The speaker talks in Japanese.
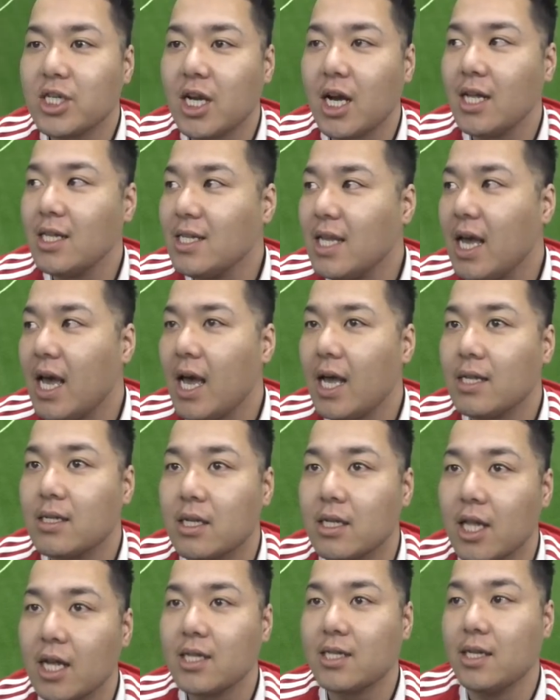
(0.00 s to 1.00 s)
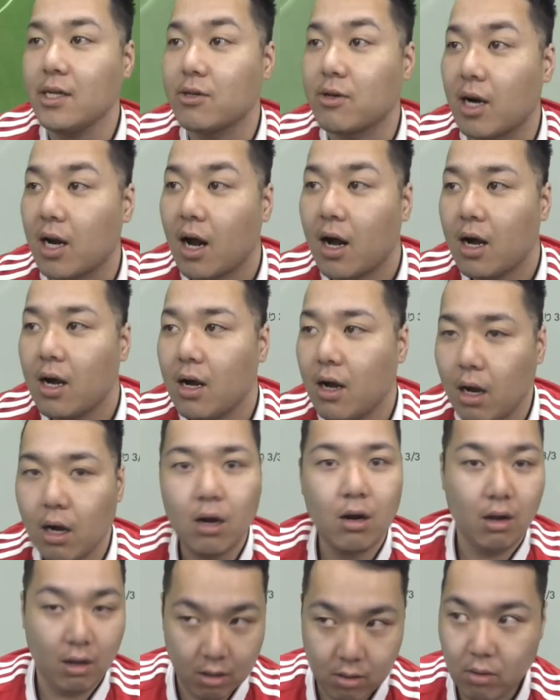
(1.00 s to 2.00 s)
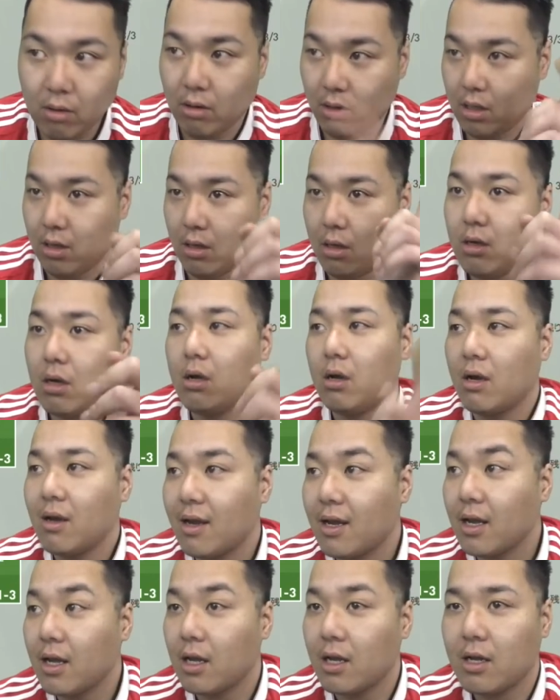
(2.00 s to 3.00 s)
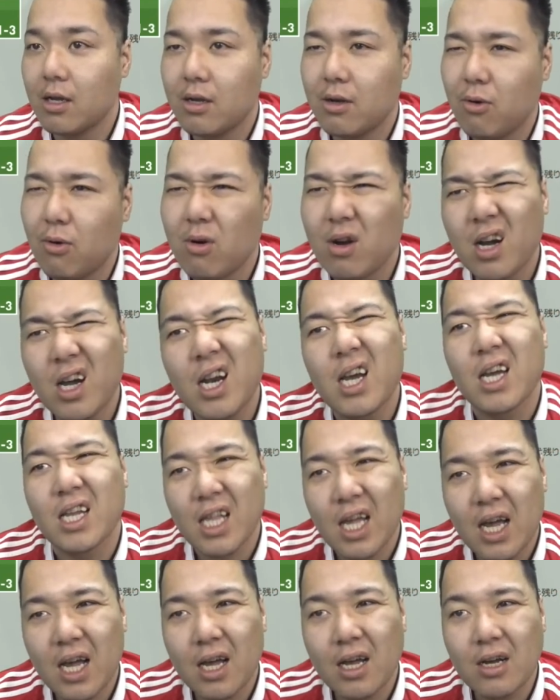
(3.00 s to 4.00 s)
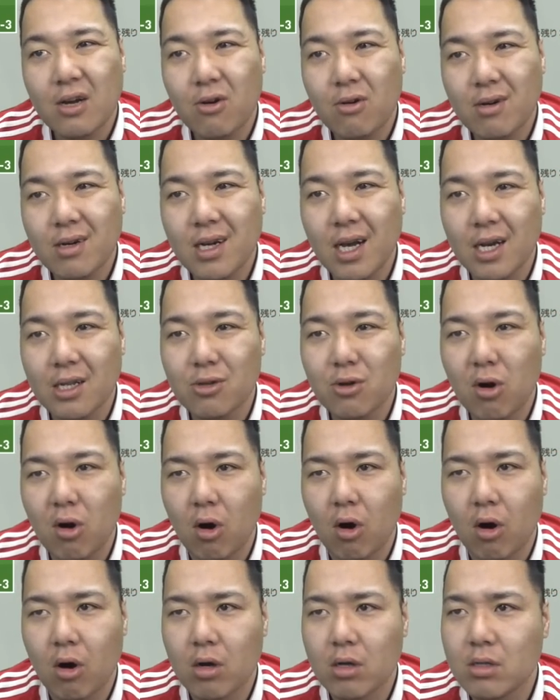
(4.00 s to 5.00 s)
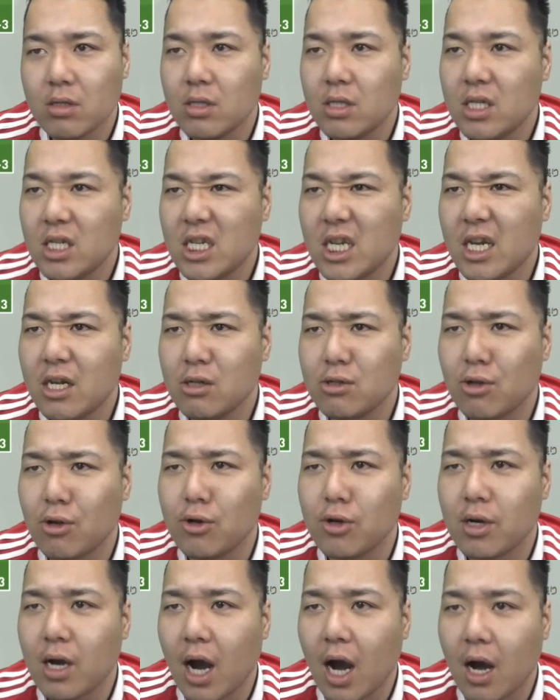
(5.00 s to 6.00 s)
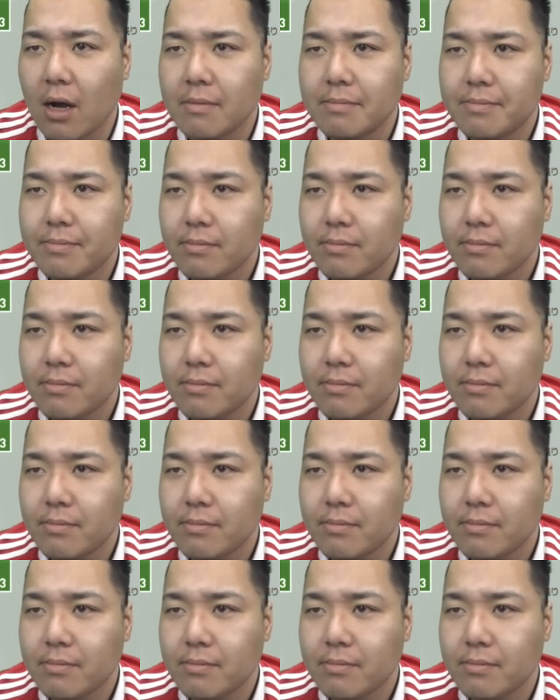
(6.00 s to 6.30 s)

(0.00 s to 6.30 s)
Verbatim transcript: 時間でってなってるから。こっからやな。こっからどう逃げるというか。